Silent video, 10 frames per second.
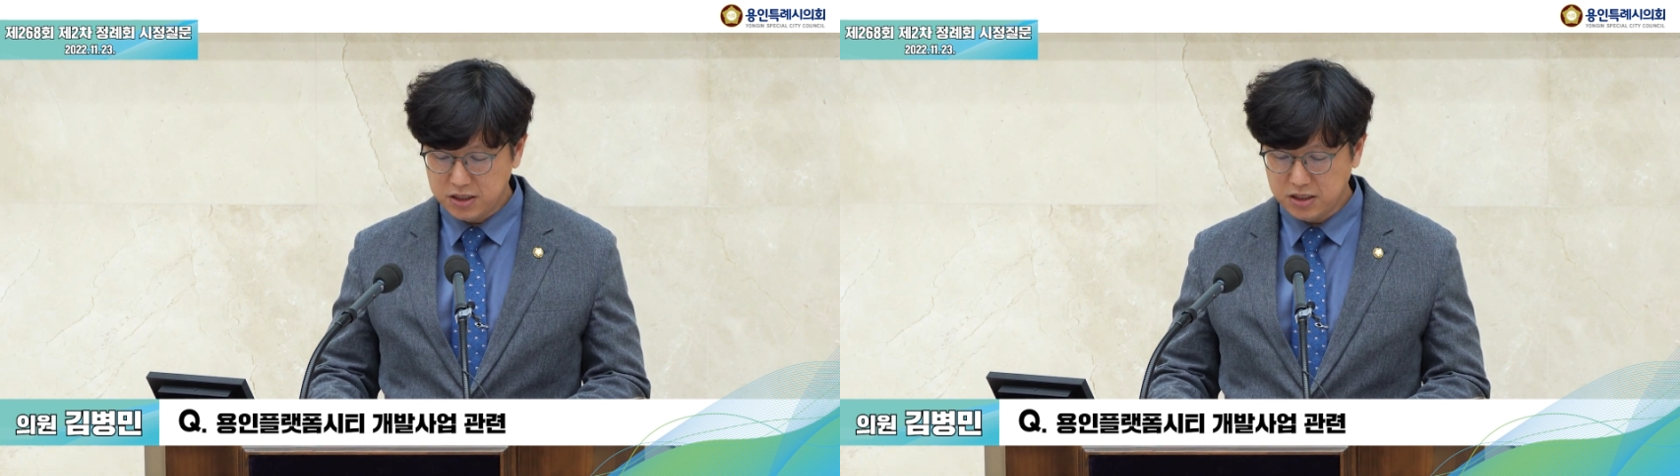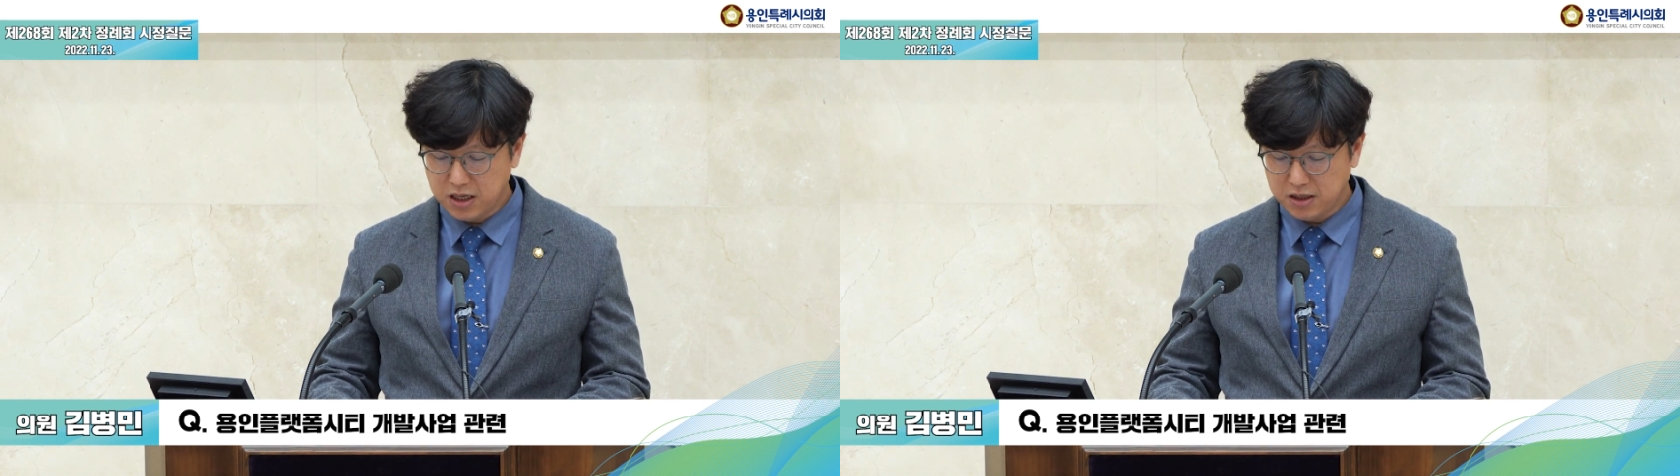
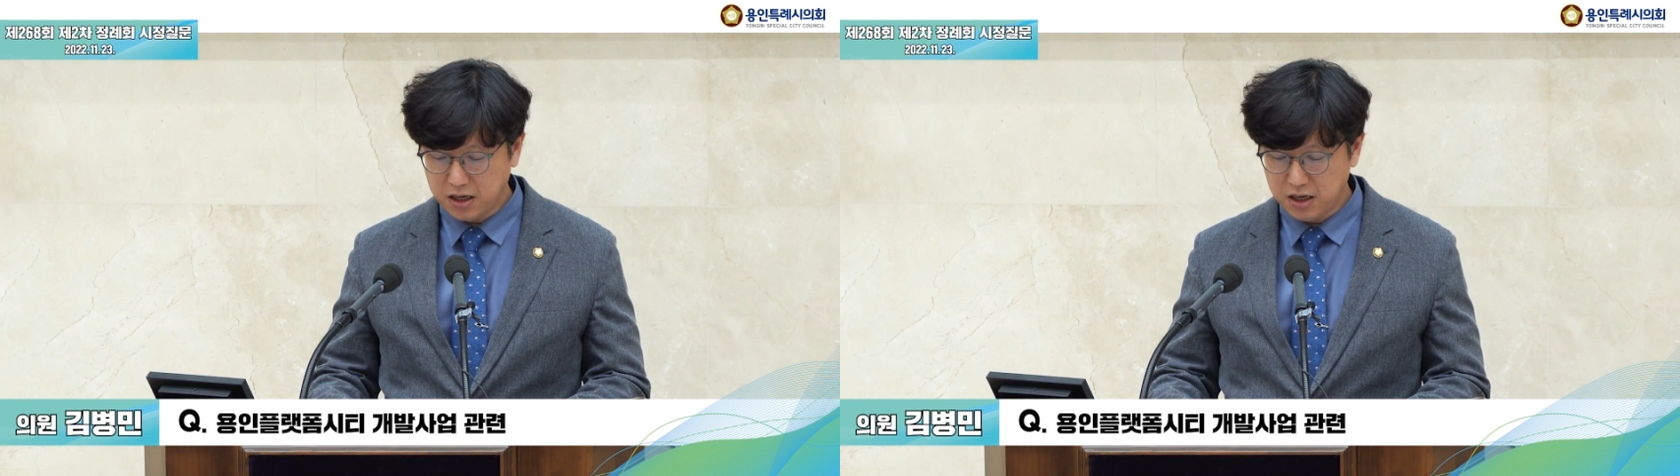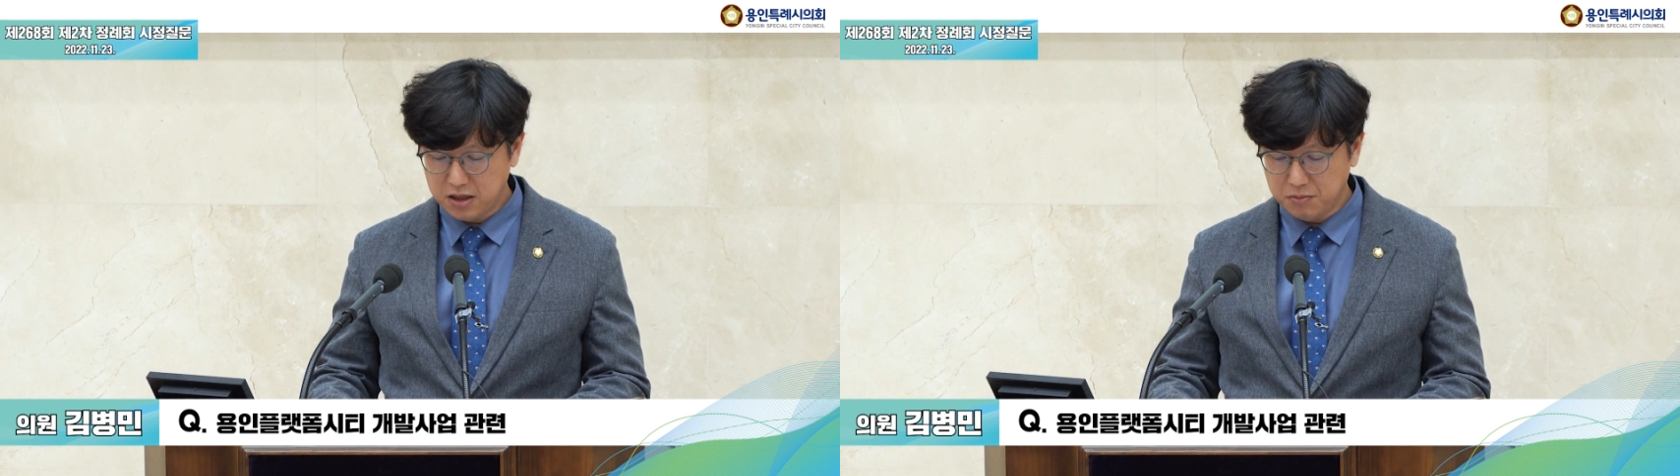
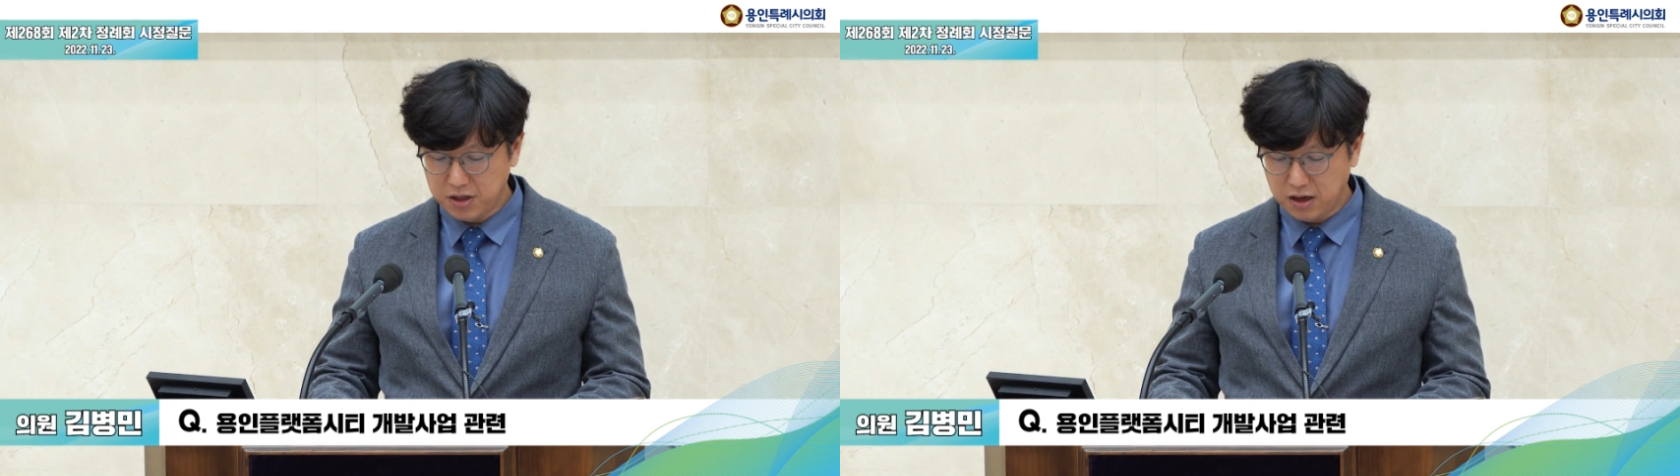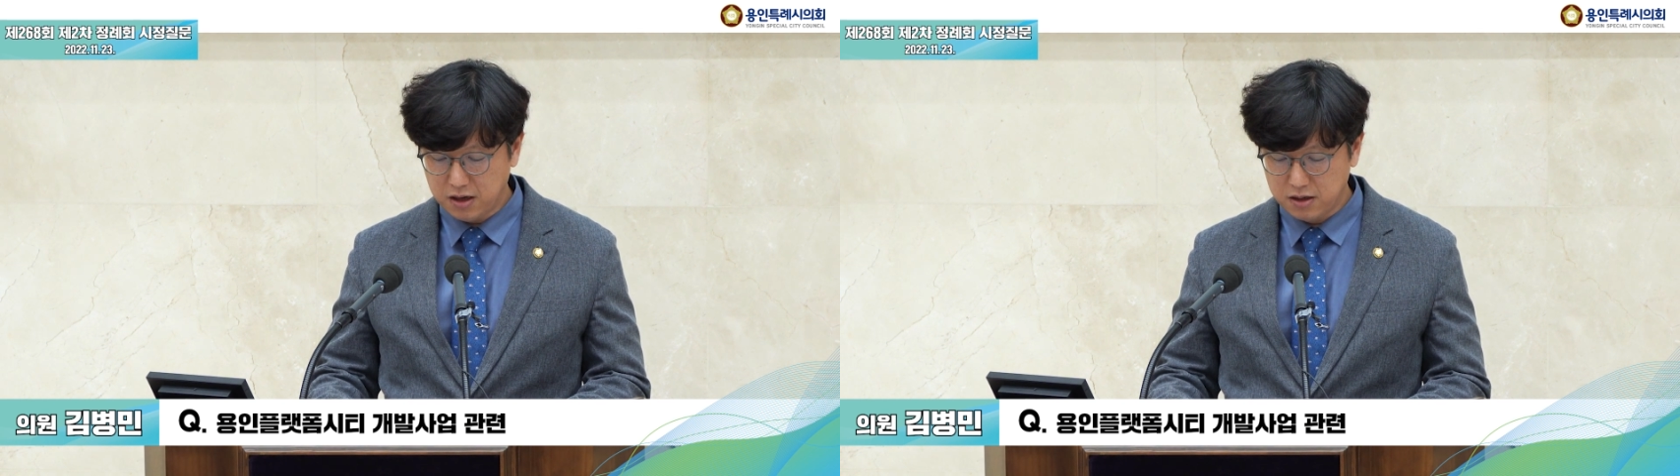진행되게
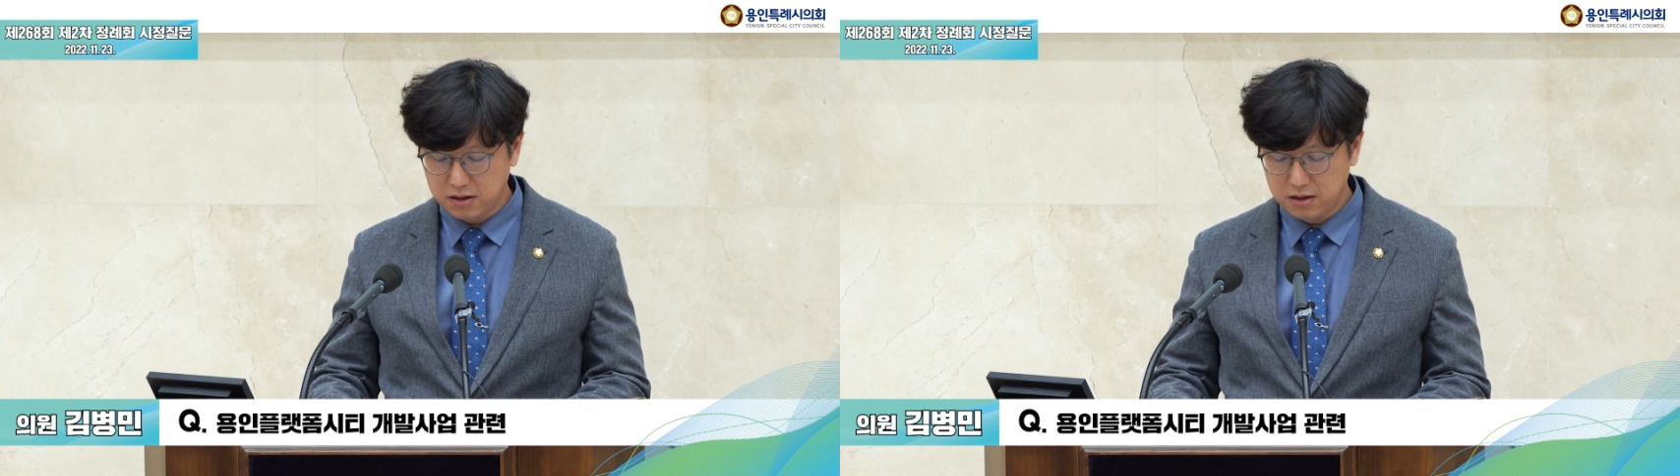됩니다.